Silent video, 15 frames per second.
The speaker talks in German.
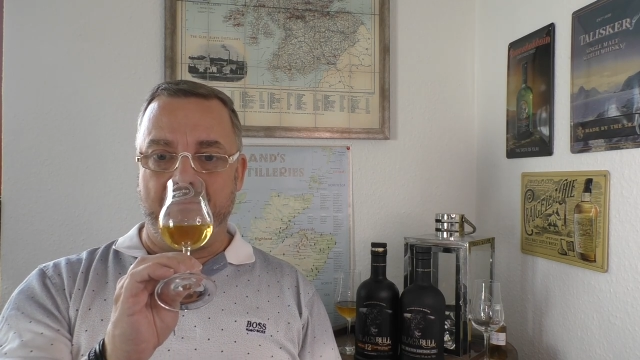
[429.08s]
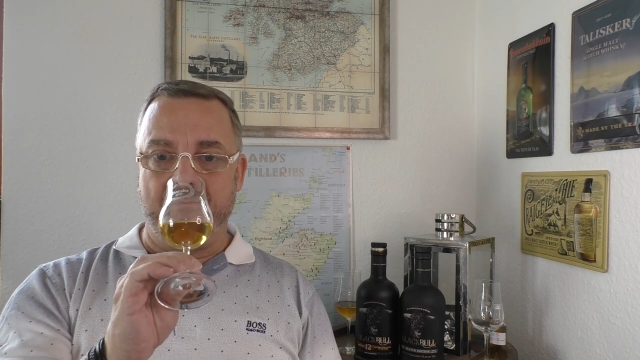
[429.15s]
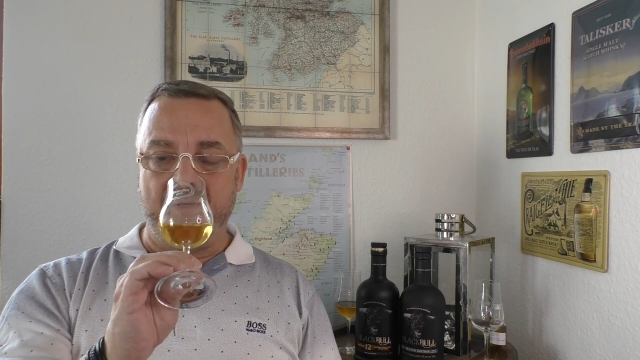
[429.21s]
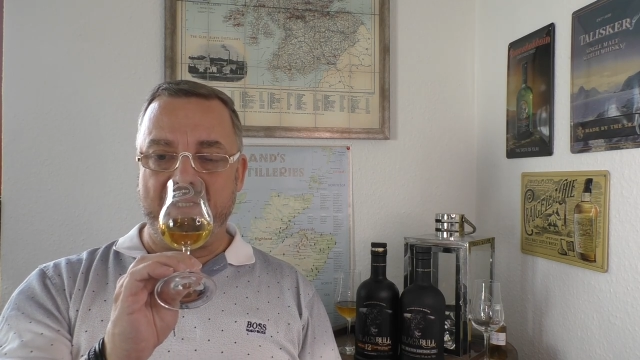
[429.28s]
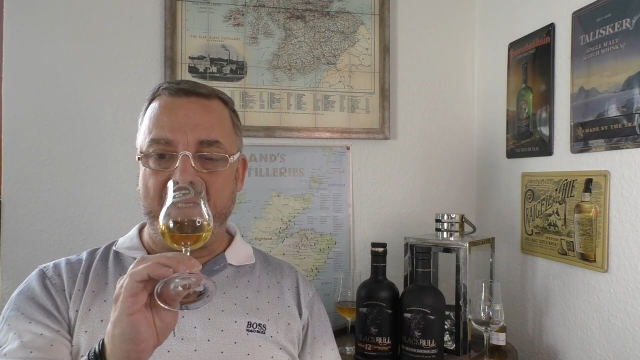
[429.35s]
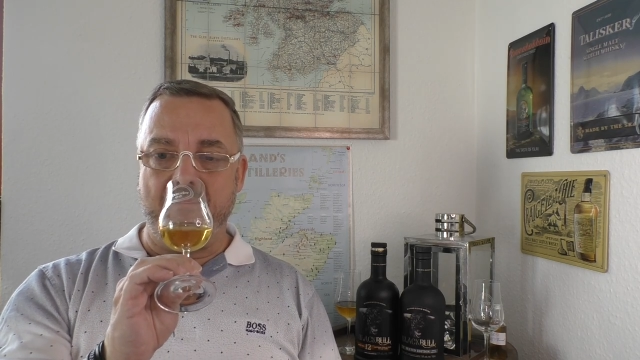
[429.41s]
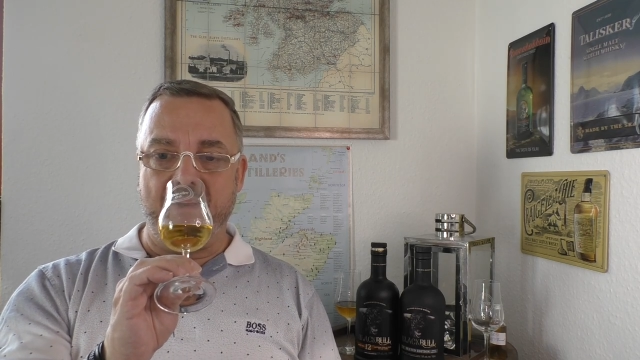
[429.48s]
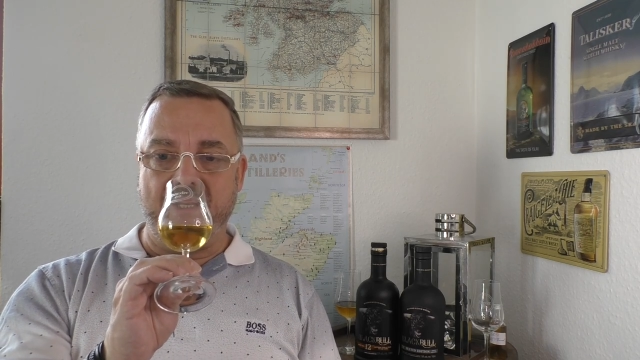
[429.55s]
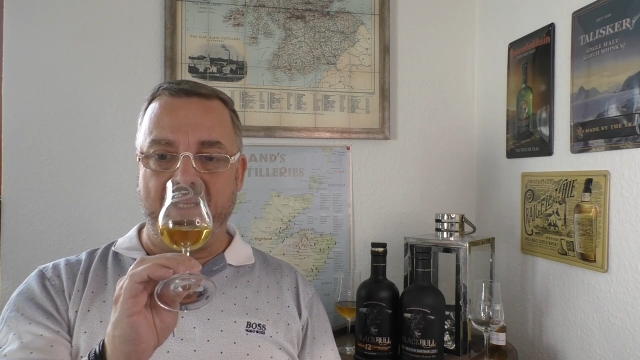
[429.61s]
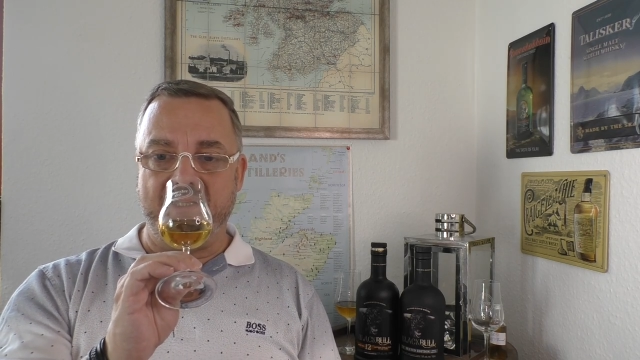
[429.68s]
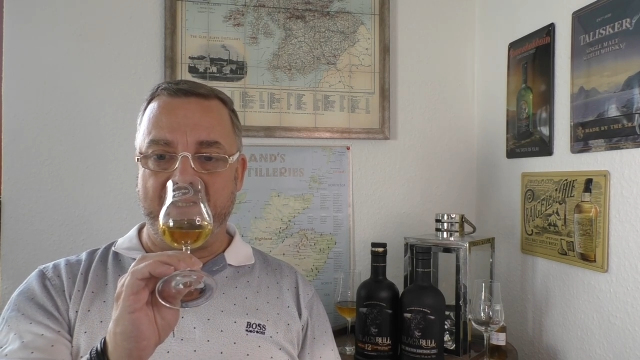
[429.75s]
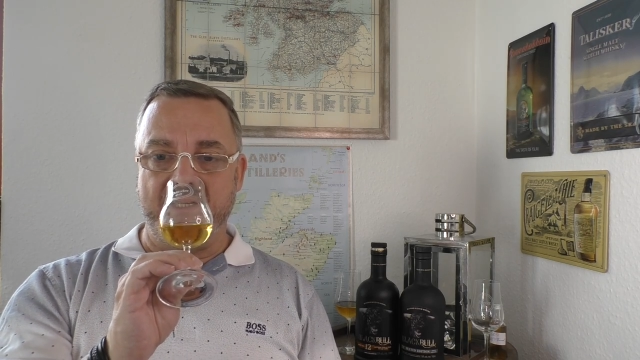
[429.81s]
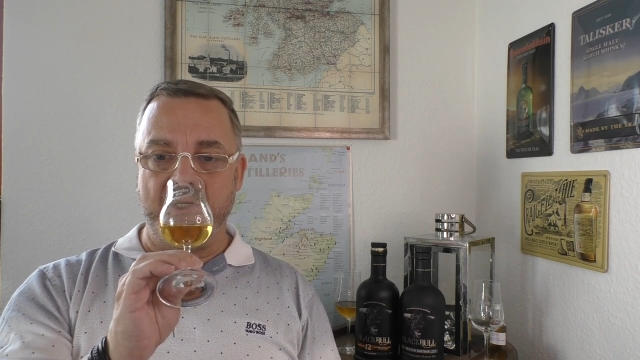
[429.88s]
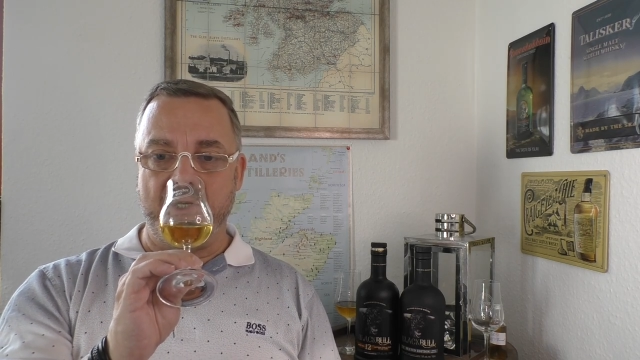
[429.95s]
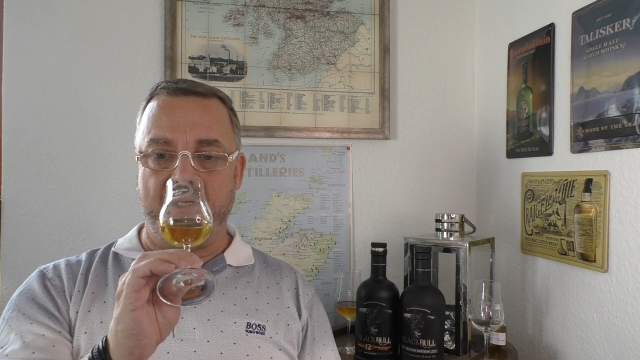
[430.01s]
Bisschen
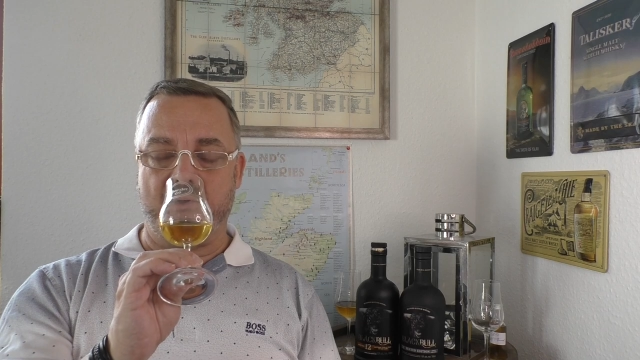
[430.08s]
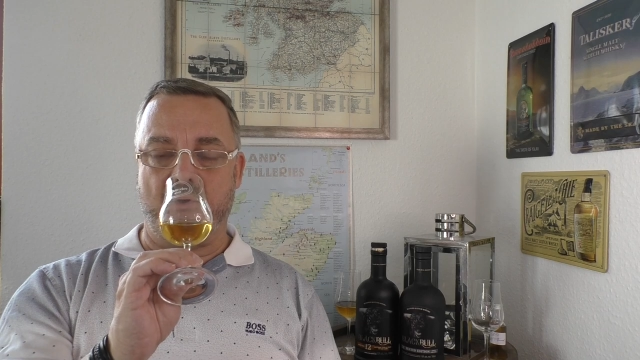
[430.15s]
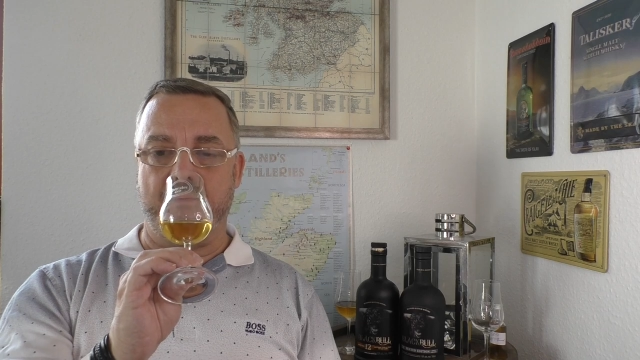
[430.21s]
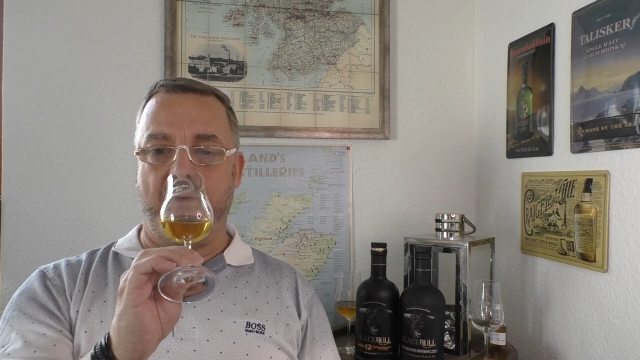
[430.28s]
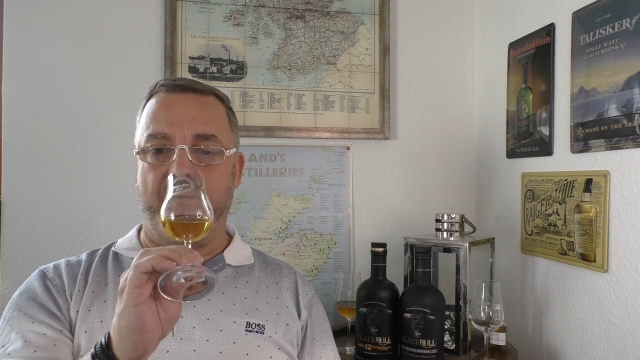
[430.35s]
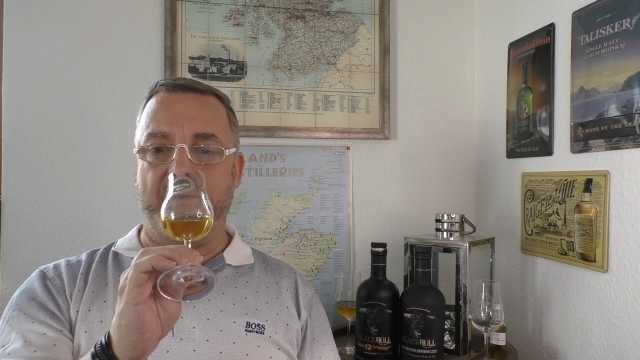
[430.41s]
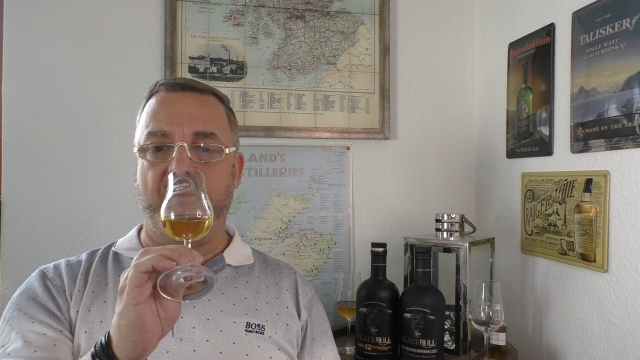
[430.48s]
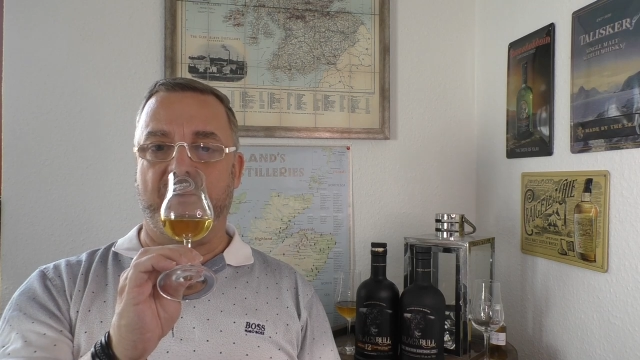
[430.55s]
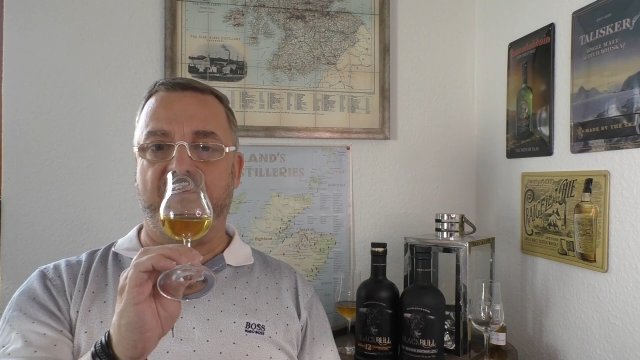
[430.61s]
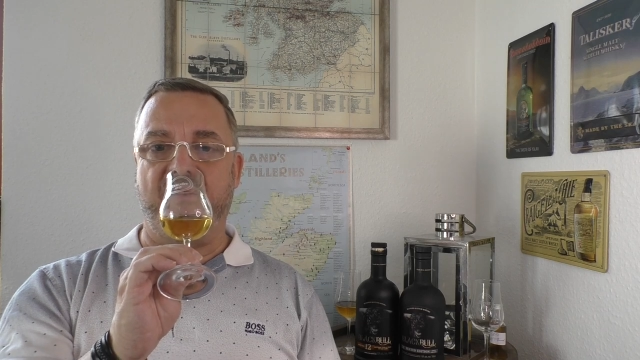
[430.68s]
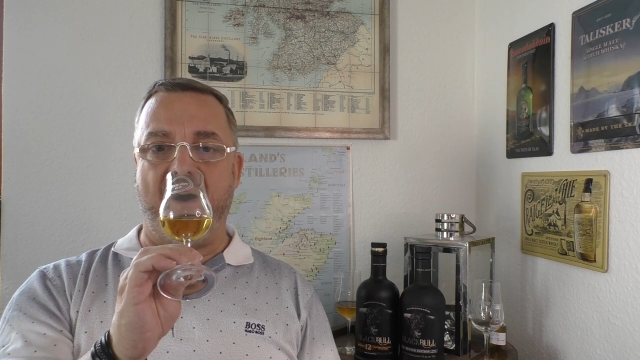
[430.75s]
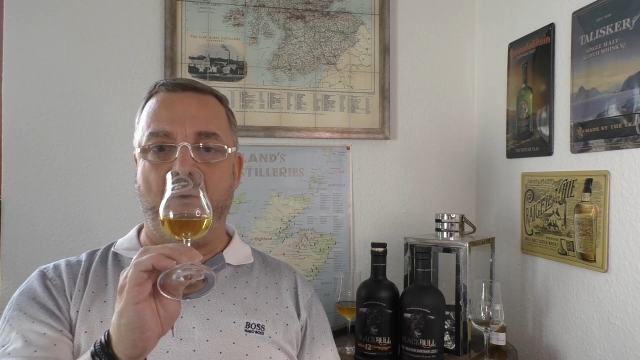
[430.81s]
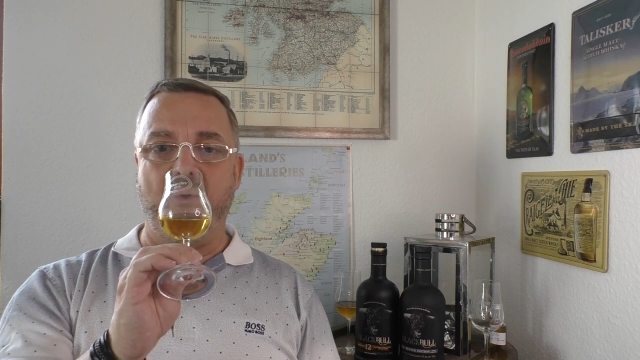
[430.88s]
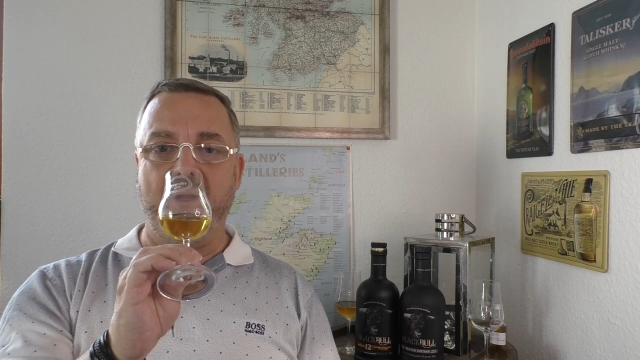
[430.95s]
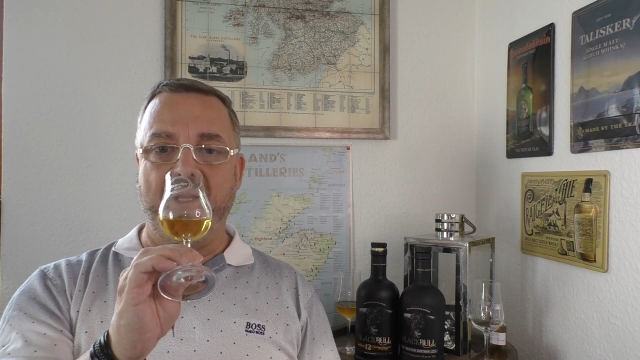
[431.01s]
medizinisch, jetzt kommt aber irgendwas
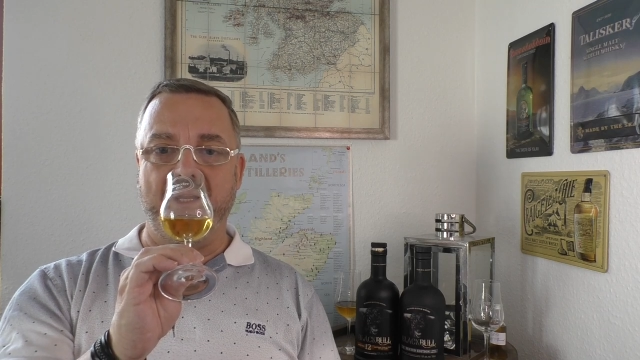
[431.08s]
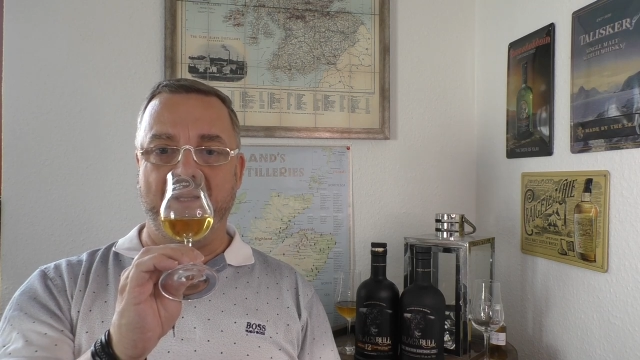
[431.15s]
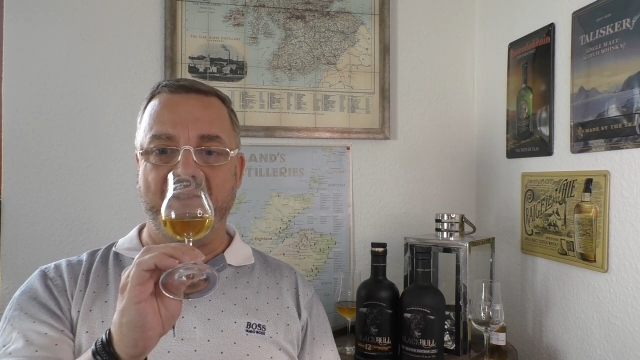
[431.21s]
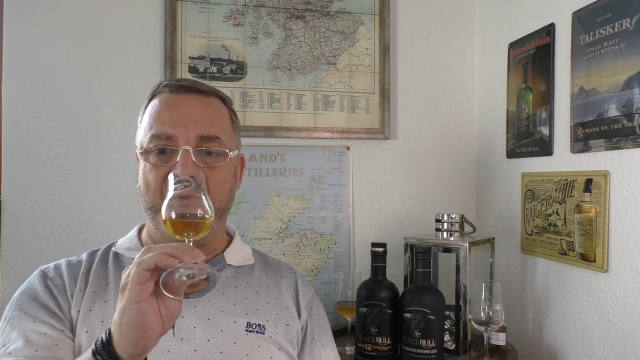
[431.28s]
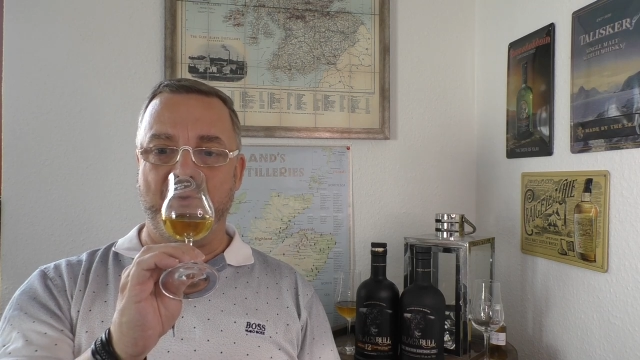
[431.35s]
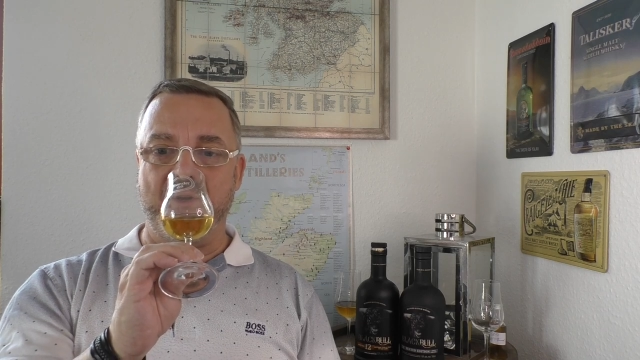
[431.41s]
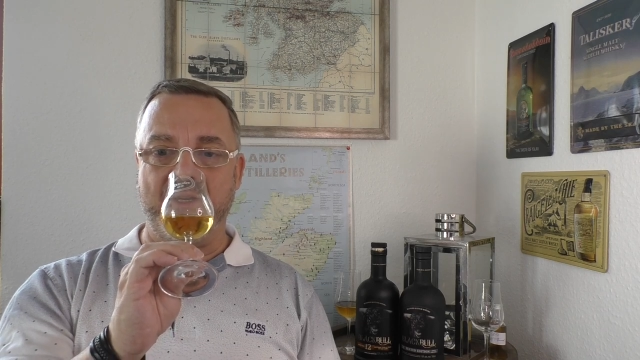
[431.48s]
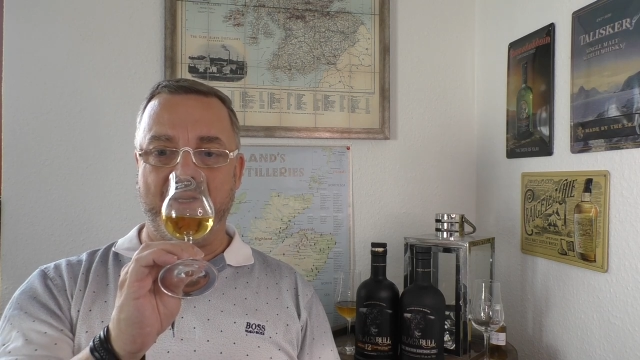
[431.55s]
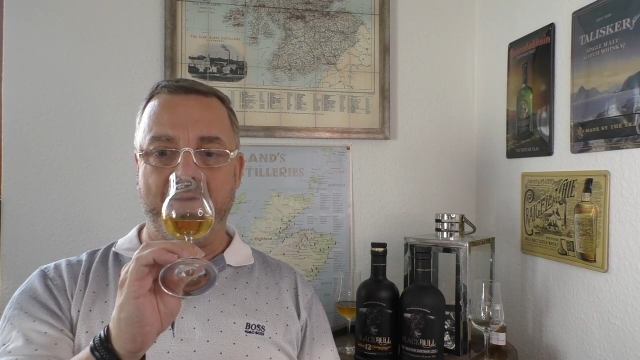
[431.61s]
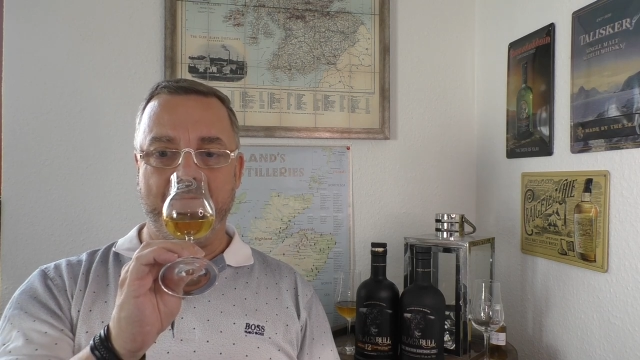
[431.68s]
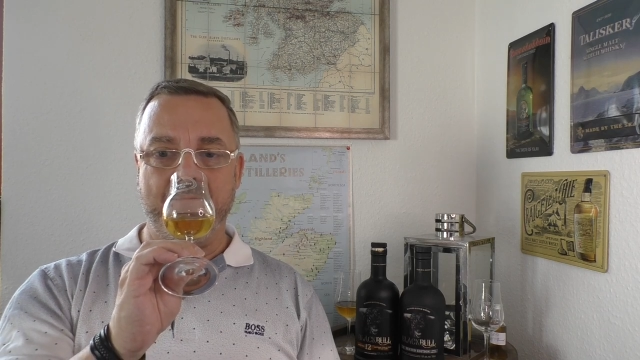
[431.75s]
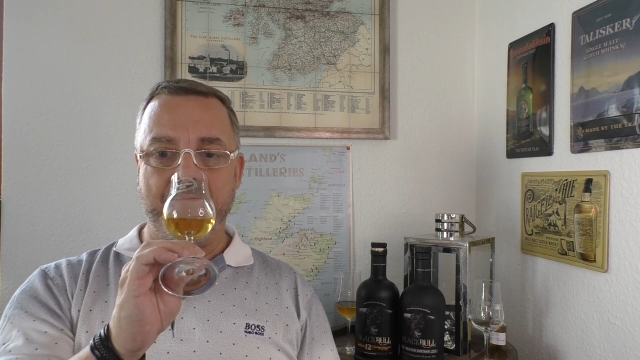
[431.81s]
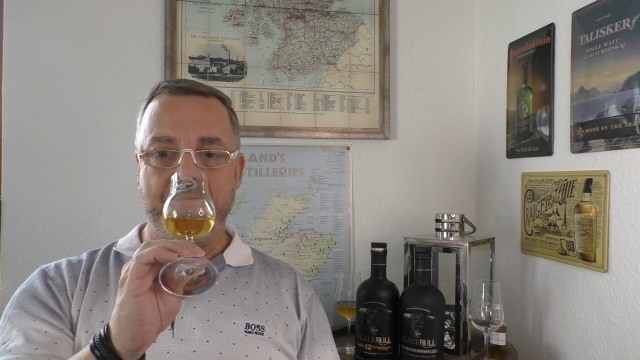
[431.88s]
Fauliches durch.